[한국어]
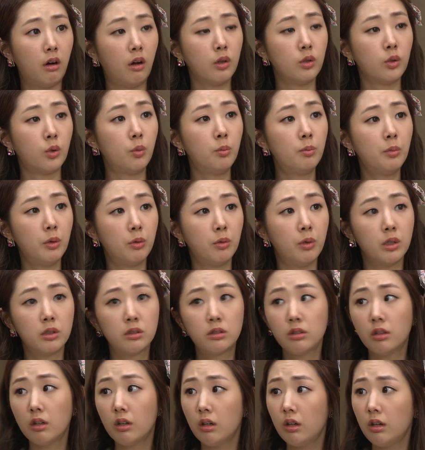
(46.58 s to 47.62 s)
아, 엄마 왜
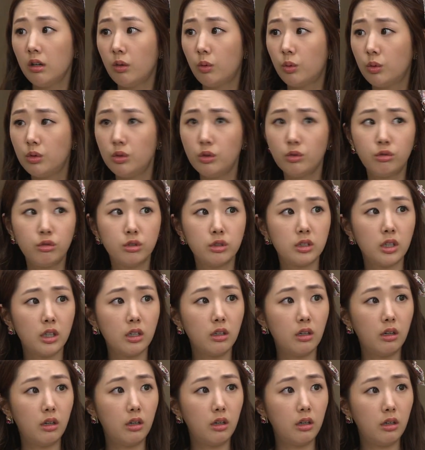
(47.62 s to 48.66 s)
그래? 언니
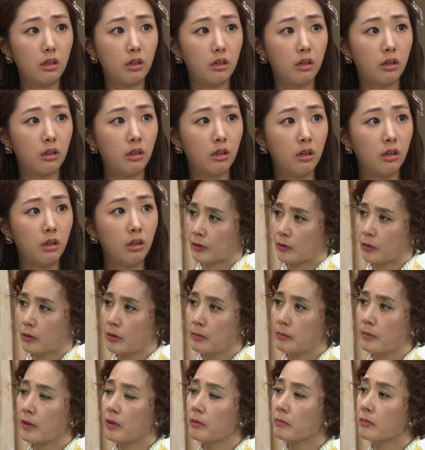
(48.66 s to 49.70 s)
울잖아.
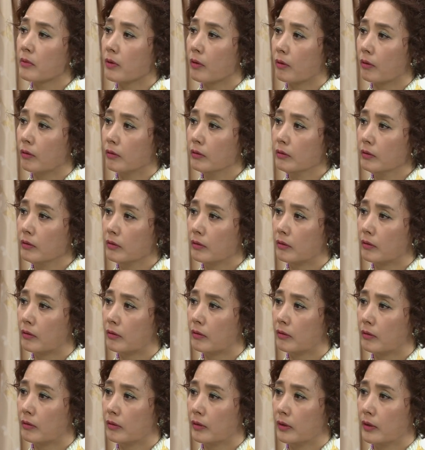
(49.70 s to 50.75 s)
울면 뭐, 어?
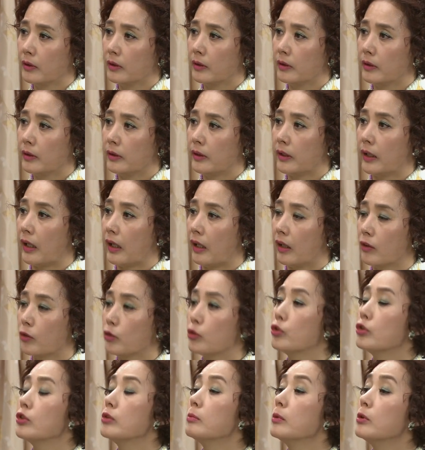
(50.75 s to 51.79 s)
예,
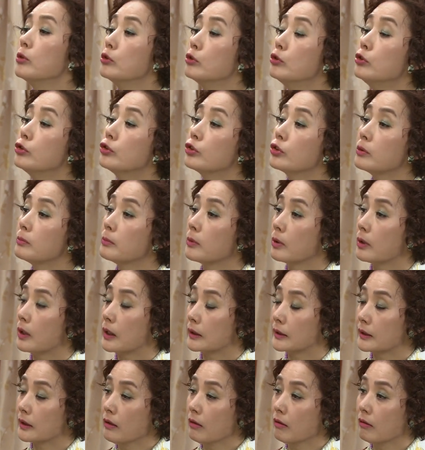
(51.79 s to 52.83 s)
누군 뭐 울 줄
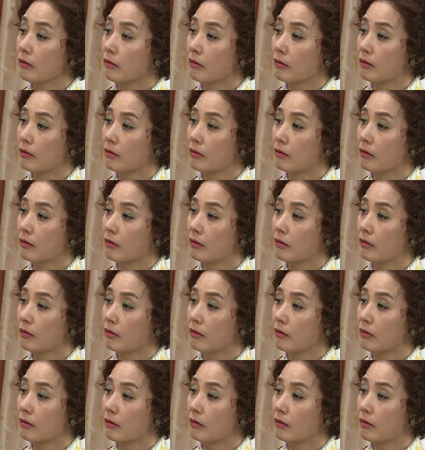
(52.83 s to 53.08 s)
몰라서?